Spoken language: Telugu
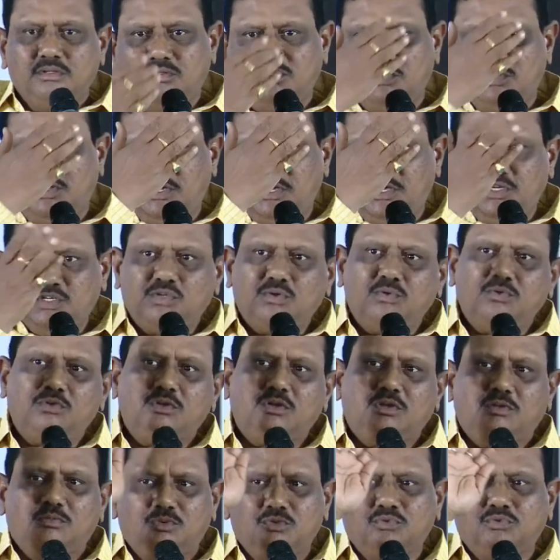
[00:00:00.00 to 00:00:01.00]
దేశం
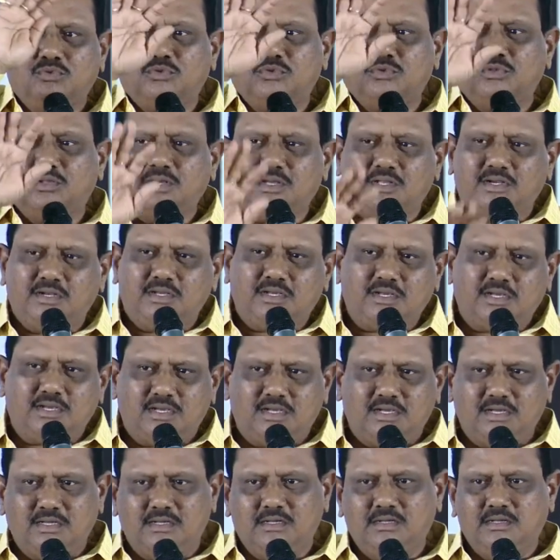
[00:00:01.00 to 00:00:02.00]
నమ్ముతుంది కనుక
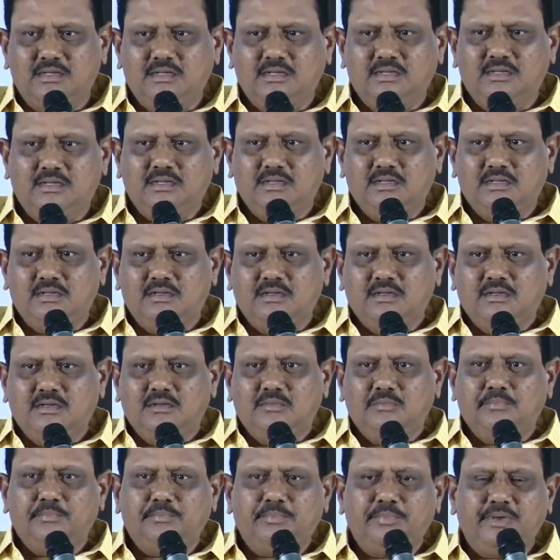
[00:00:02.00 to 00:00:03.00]

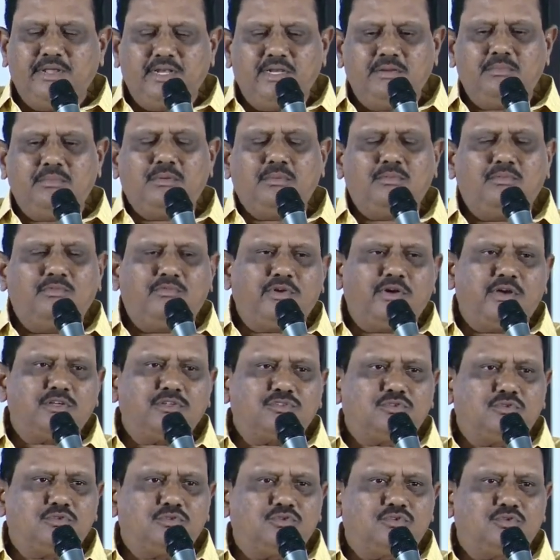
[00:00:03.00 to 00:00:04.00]
మినిమం
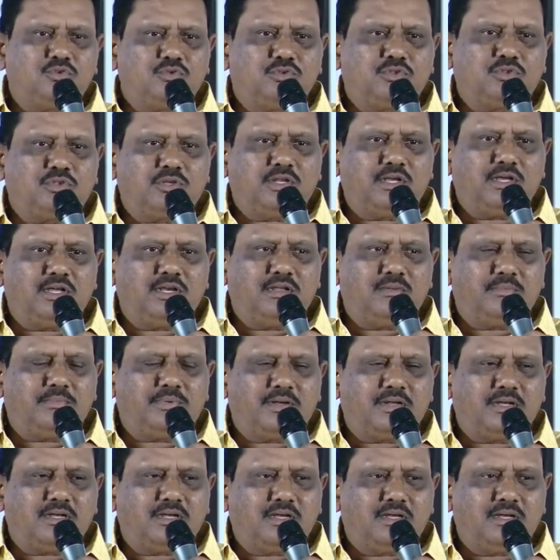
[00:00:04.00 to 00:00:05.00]
వాస్తు సూత్రాల
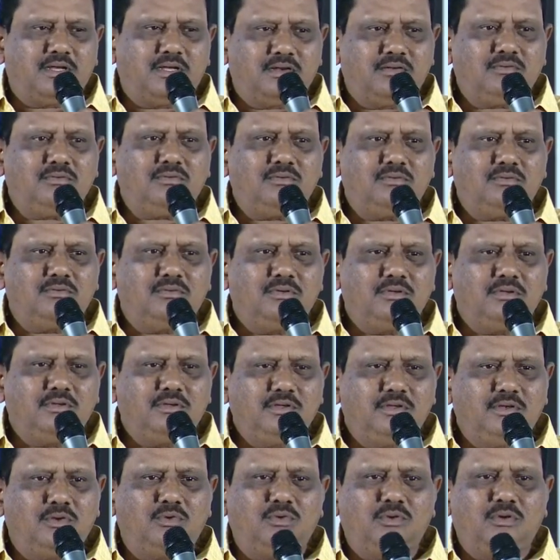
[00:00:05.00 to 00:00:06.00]
ప్రకారం
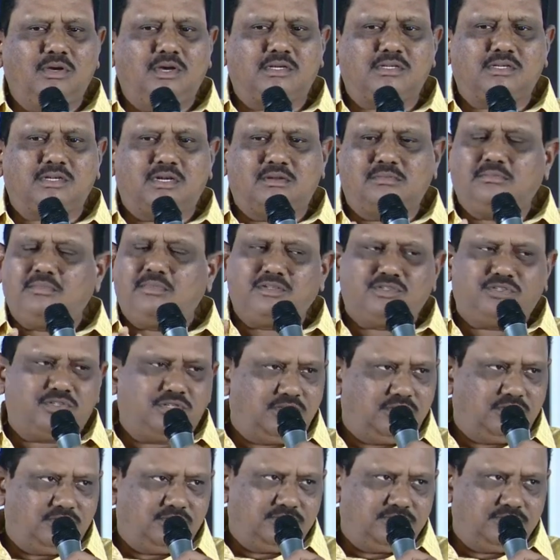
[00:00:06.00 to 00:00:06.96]
ఇల్లు కట్టడం మంచిది